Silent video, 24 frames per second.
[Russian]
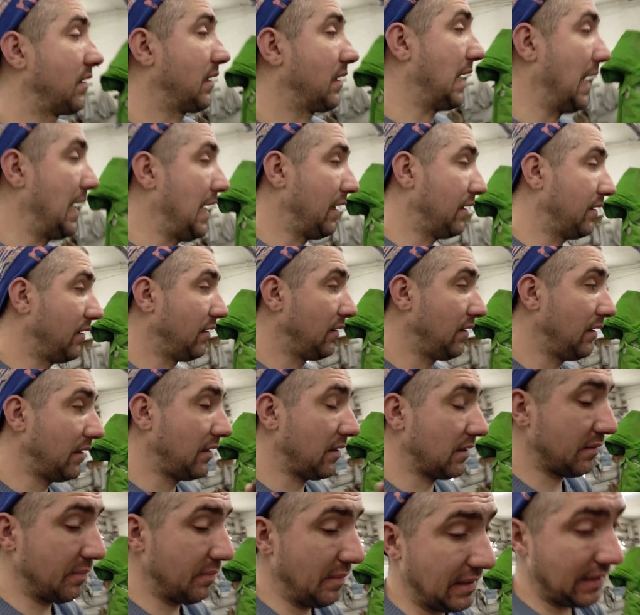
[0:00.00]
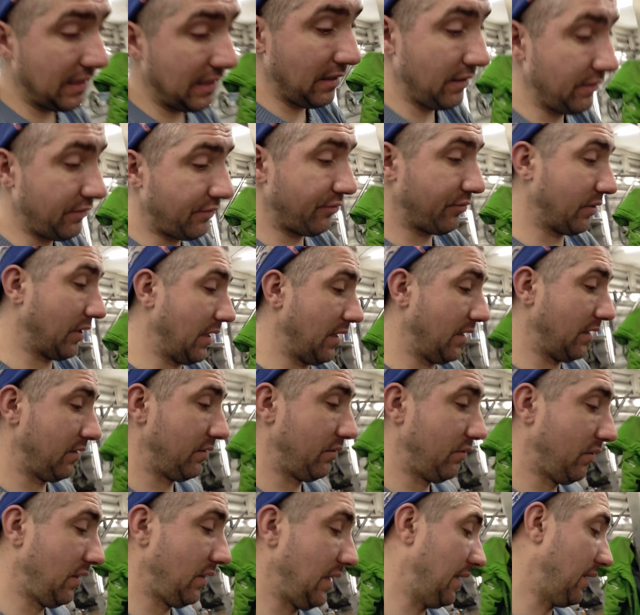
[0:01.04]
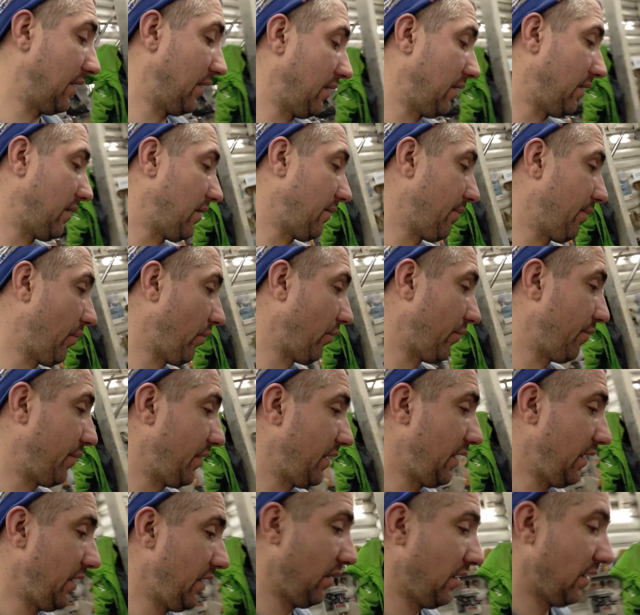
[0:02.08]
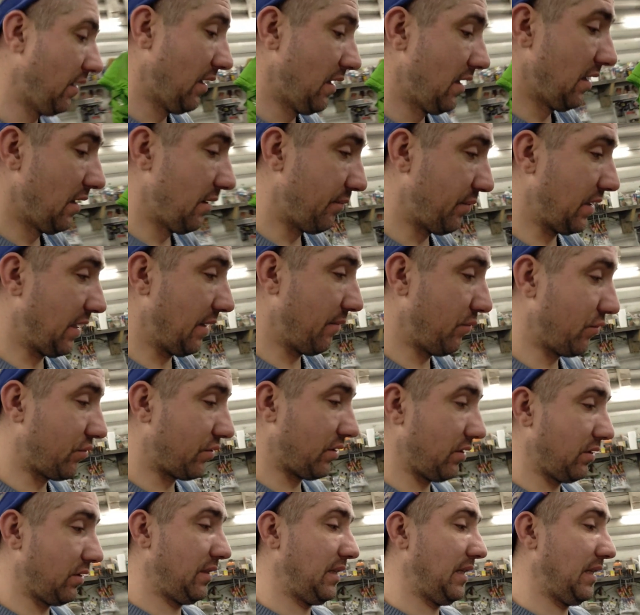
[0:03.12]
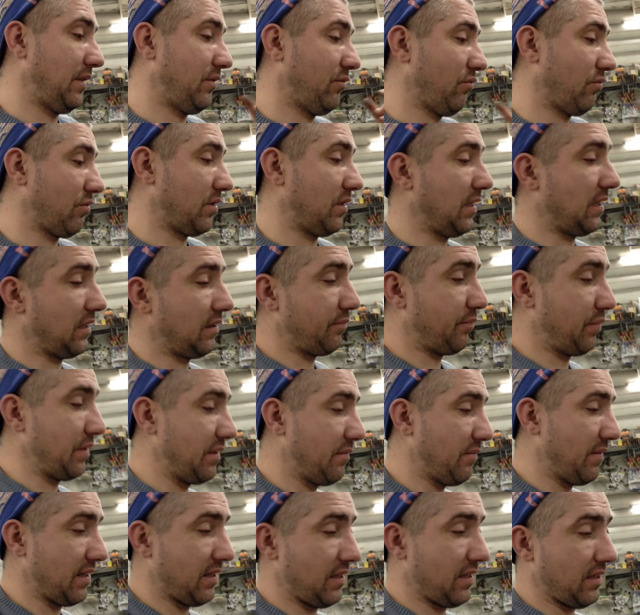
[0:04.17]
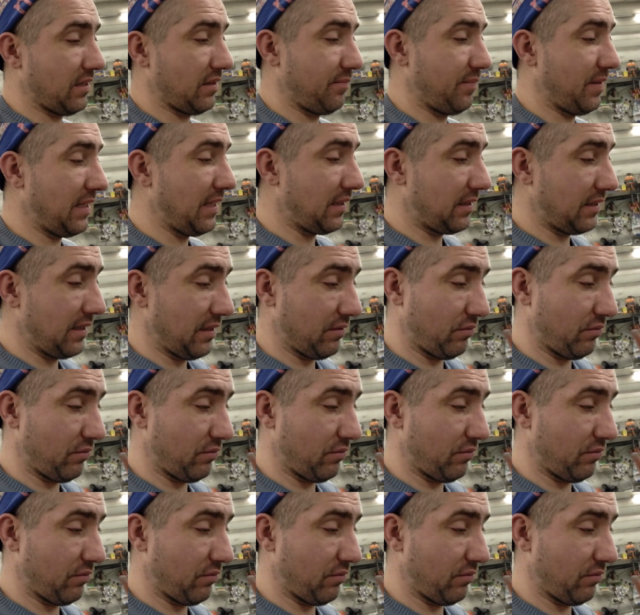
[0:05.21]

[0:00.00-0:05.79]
Колян не досмотрел чутка. Ну ладно, это полбеды, потому что здесь тоже надо понимать и разбираться.